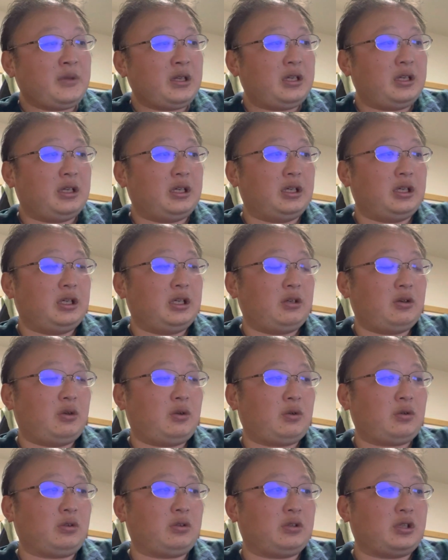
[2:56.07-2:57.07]
えー、
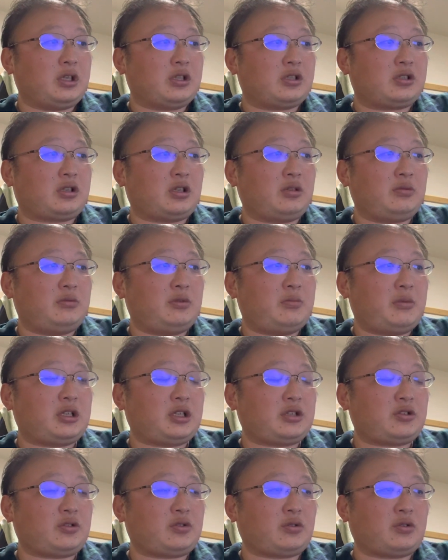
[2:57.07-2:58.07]
おるんですけども、ま
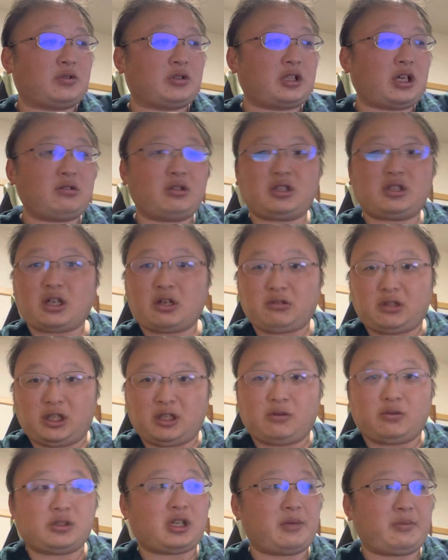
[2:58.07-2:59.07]
だちょっと探り探りで
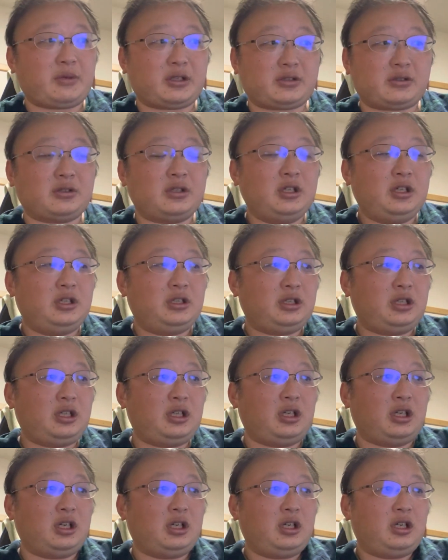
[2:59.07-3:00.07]
ございます。
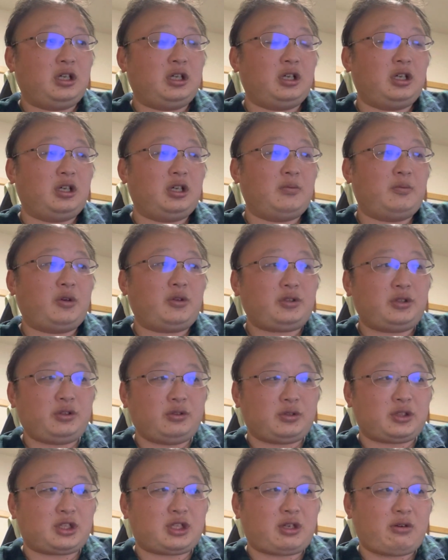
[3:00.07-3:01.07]
で、えー、目
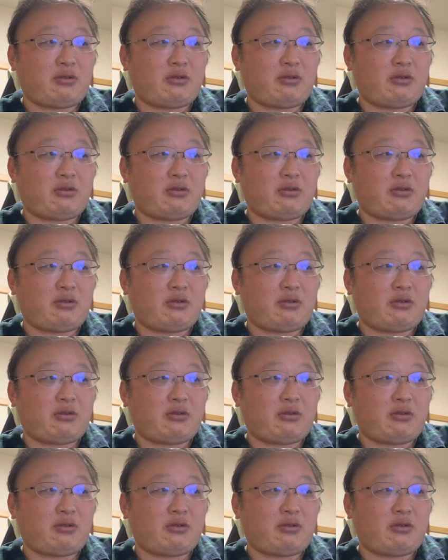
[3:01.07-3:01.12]
標として